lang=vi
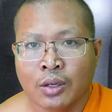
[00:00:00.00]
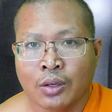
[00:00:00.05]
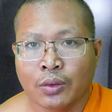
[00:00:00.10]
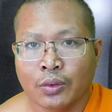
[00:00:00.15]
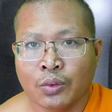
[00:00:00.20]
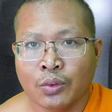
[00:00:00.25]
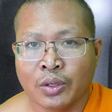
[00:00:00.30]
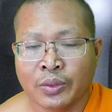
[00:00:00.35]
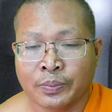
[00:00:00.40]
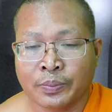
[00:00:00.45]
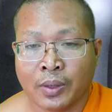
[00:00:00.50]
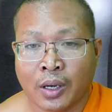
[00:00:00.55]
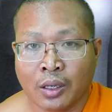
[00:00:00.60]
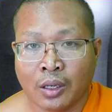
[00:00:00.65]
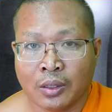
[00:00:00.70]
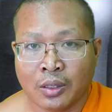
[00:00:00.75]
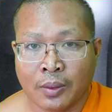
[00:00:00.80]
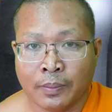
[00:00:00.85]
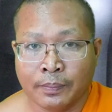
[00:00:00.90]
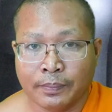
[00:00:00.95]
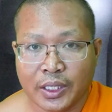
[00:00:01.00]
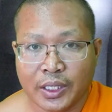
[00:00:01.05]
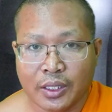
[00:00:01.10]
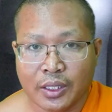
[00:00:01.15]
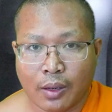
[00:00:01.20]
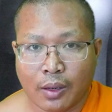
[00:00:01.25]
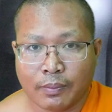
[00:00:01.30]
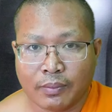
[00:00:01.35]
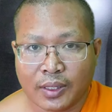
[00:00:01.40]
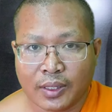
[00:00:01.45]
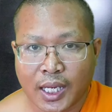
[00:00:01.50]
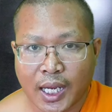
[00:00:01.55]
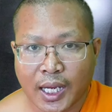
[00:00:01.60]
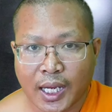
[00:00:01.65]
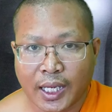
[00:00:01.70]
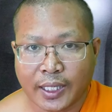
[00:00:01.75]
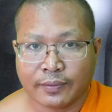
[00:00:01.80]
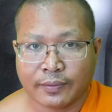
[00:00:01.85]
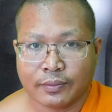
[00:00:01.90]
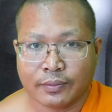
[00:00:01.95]
rồi phót ẩm pi ẩm
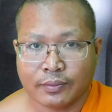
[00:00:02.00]
nạch